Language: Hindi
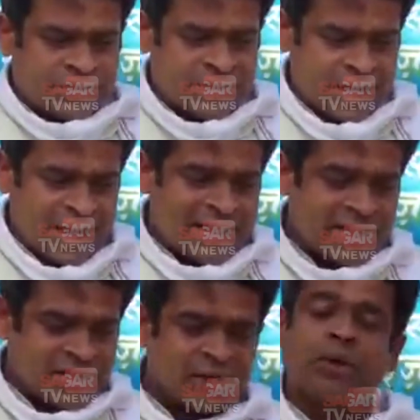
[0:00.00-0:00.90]

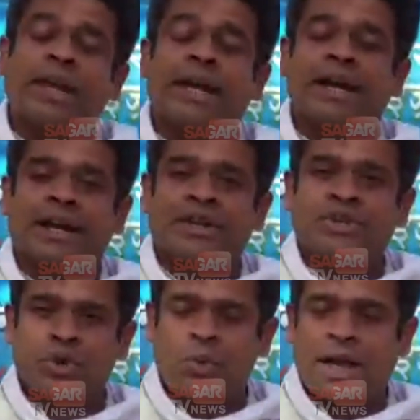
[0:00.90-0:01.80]
सैनिटाइजेशन को लेकर
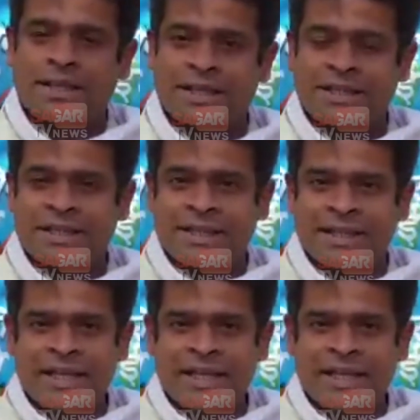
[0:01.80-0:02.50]
शुरुआत की थी